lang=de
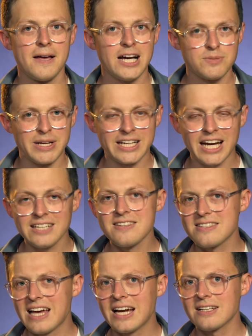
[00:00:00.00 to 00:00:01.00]
Also man kann
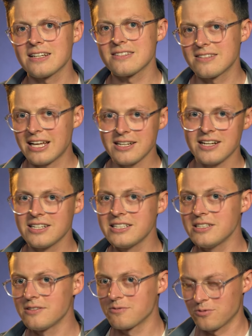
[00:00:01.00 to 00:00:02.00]
sagen, dass
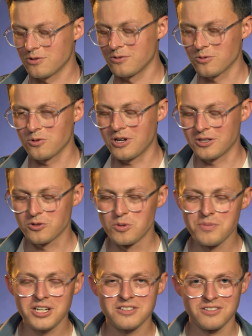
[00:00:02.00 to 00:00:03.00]
Natalie von Roland
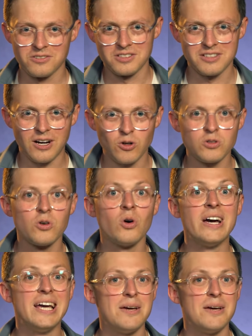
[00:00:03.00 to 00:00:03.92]
Gumpert, also dieses Auto,